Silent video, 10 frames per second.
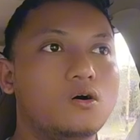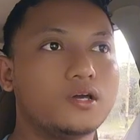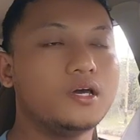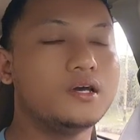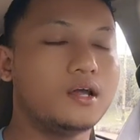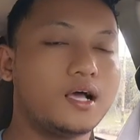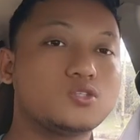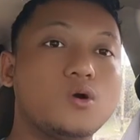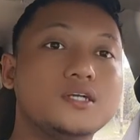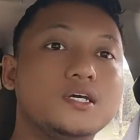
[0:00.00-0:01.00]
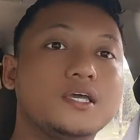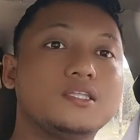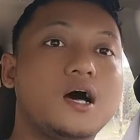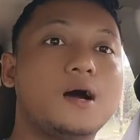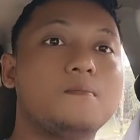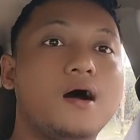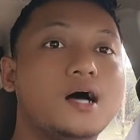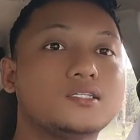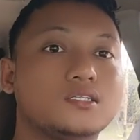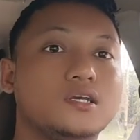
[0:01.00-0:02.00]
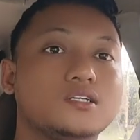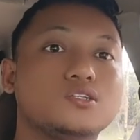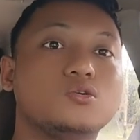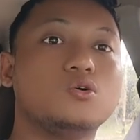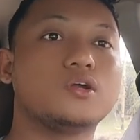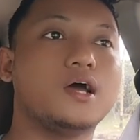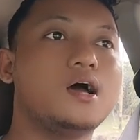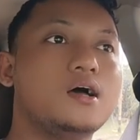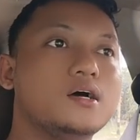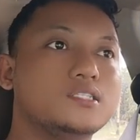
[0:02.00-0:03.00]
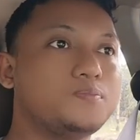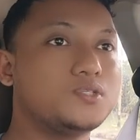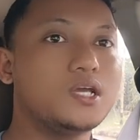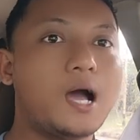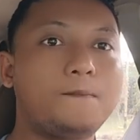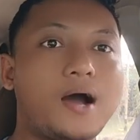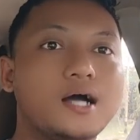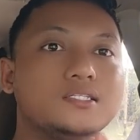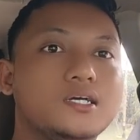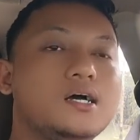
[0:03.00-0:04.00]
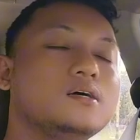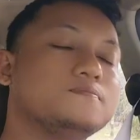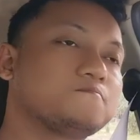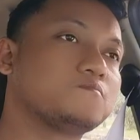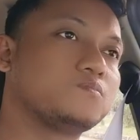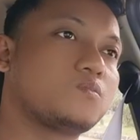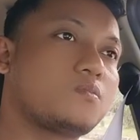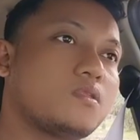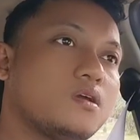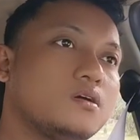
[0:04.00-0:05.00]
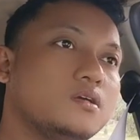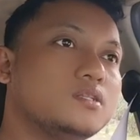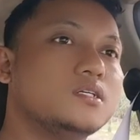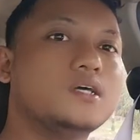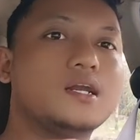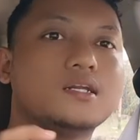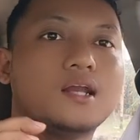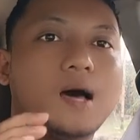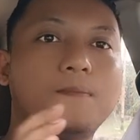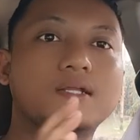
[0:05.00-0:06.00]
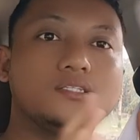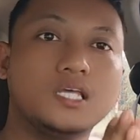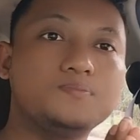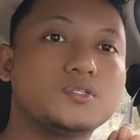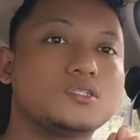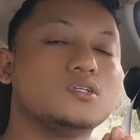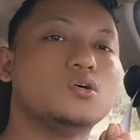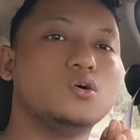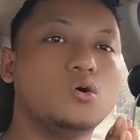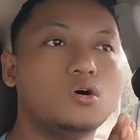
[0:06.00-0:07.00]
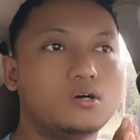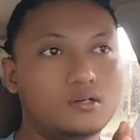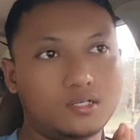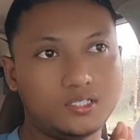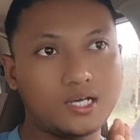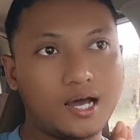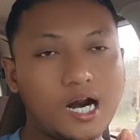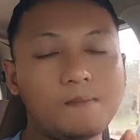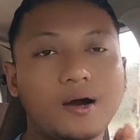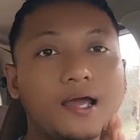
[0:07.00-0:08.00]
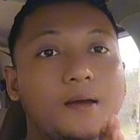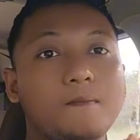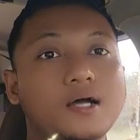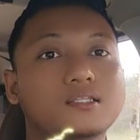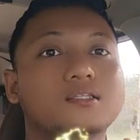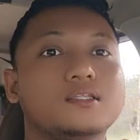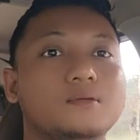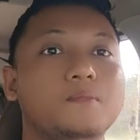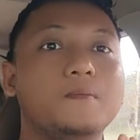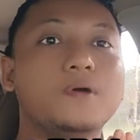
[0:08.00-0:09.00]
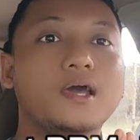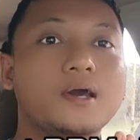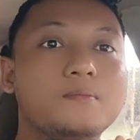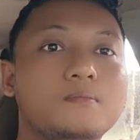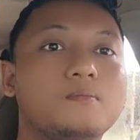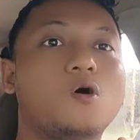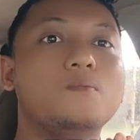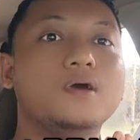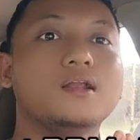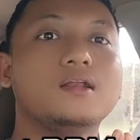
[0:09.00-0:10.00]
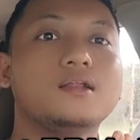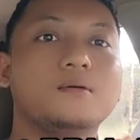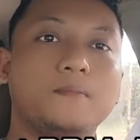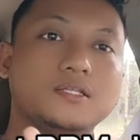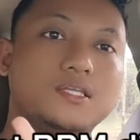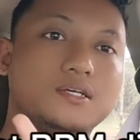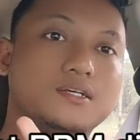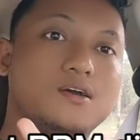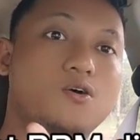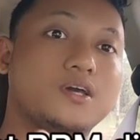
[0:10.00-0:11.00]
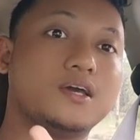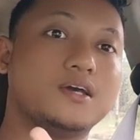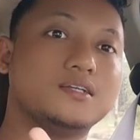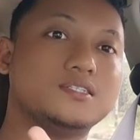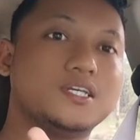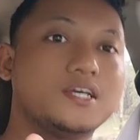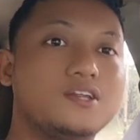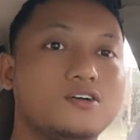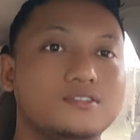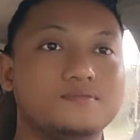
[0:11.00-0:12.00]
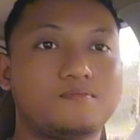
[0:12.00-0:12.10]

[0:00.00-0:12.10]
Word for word: Oke, langsung aja kita bahas ya sedulur ya tipsnya apa aja ya jadi ada 8 tips cara menghemat BBM mobil Matic oke cekidot